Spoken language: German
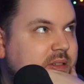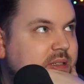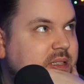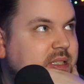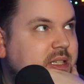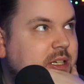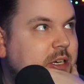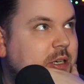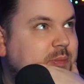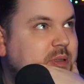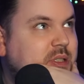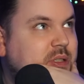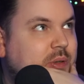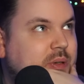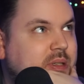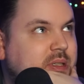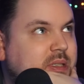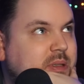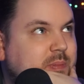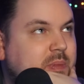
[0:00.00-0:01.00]

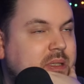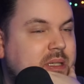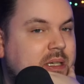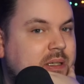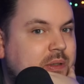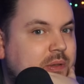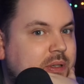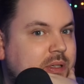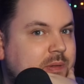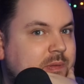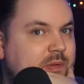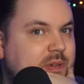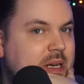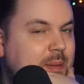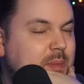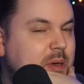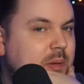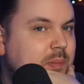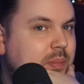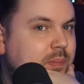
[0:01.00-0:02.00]
Instagram-Stories mit der neuen
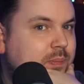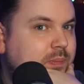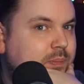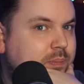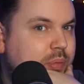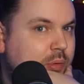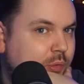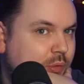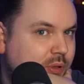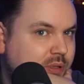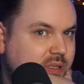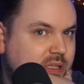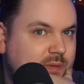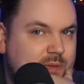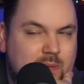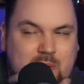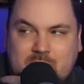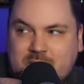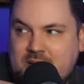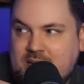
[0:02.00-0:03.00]
Flamme
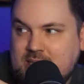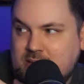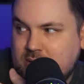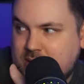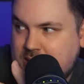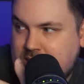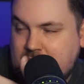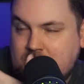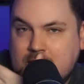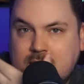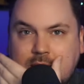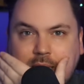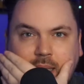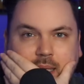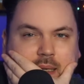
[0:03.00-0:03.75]
postet, weil man weiß, okay,